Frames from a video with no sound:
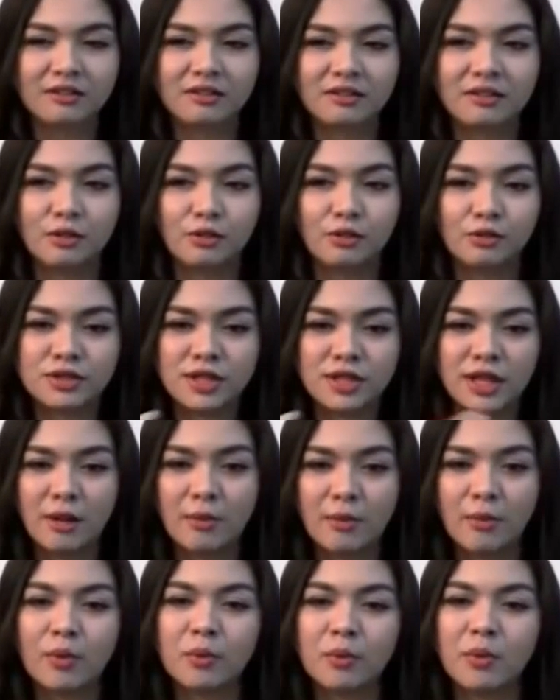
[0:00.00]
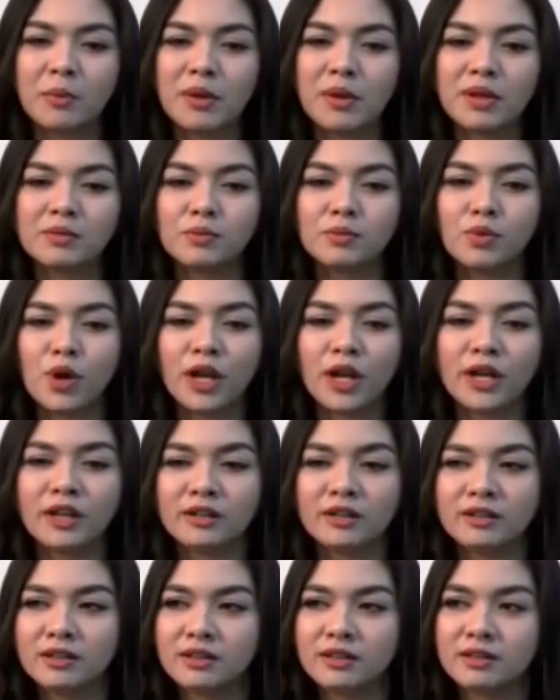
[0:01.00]
kan lulusan aku memang bukan
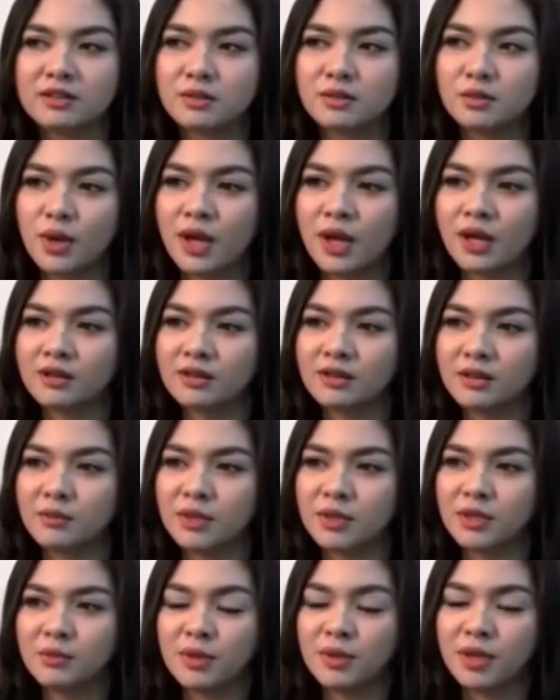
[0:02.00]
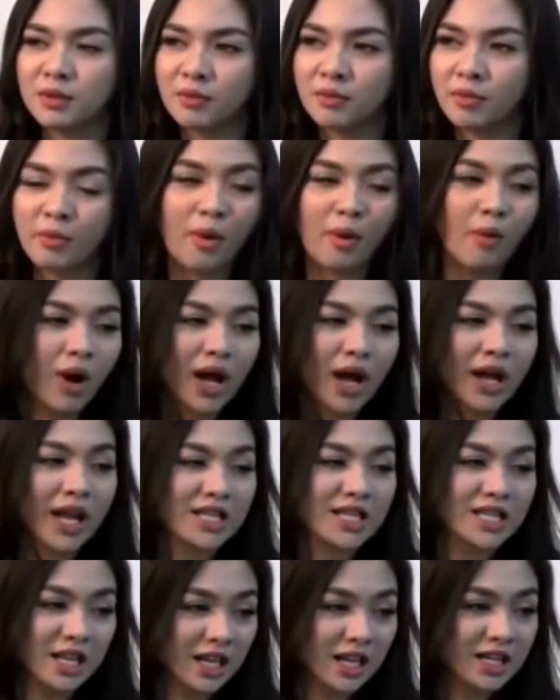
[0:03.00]
yang suka tiba-tiba membawakan
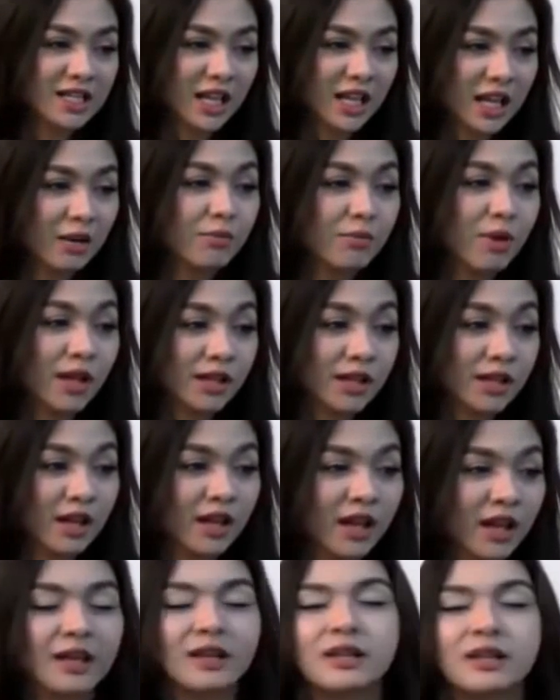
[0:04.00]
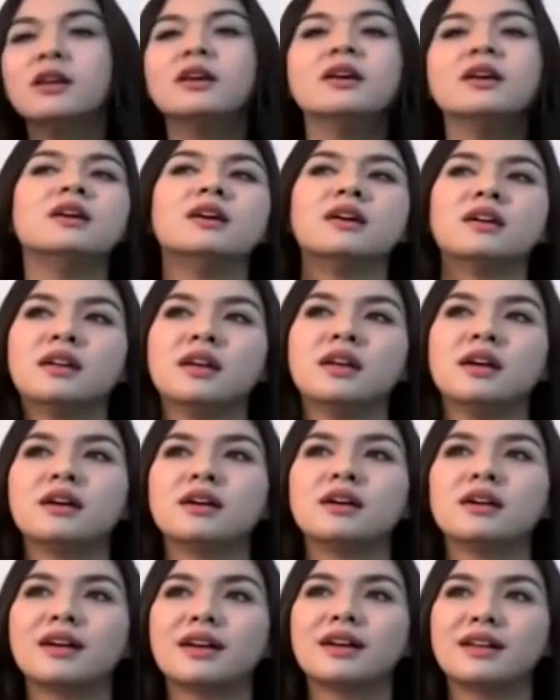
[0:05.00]
acara kan sekarang banyak kan
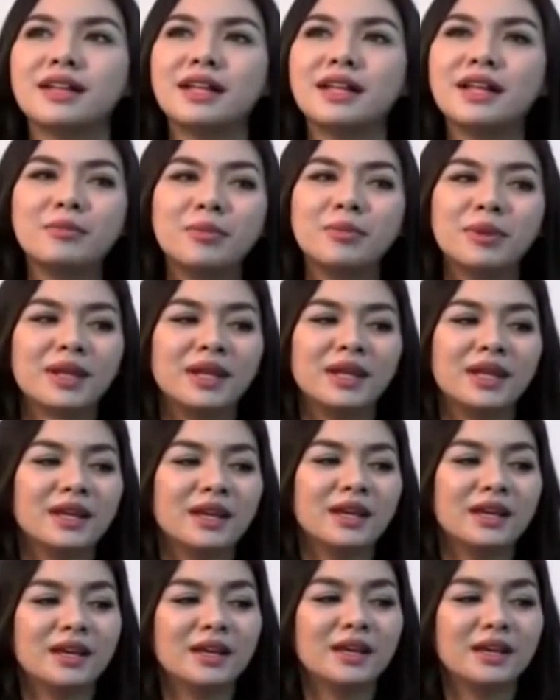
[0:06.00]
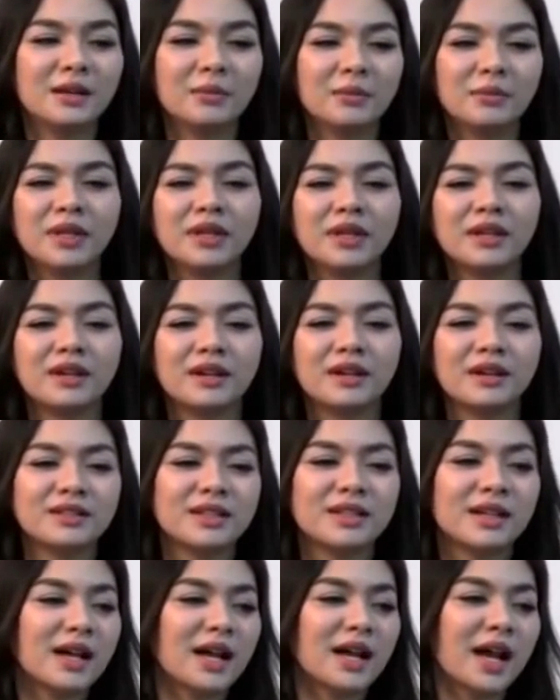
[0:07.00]
nah dia lebih lebih
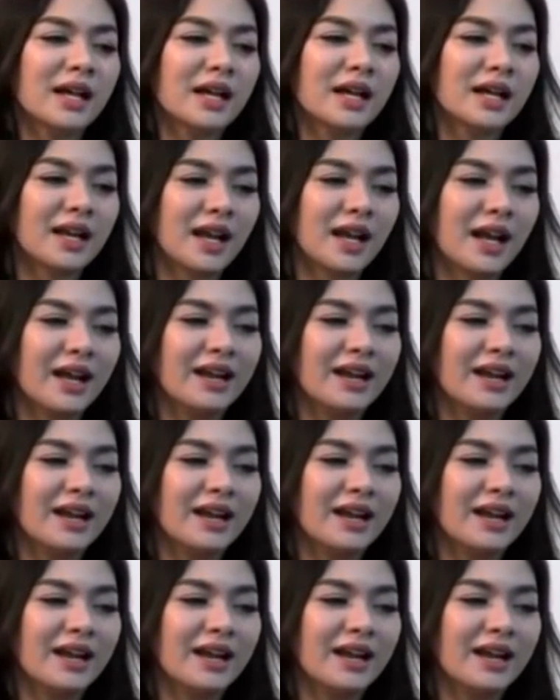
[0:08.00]
ke jaga kandang lah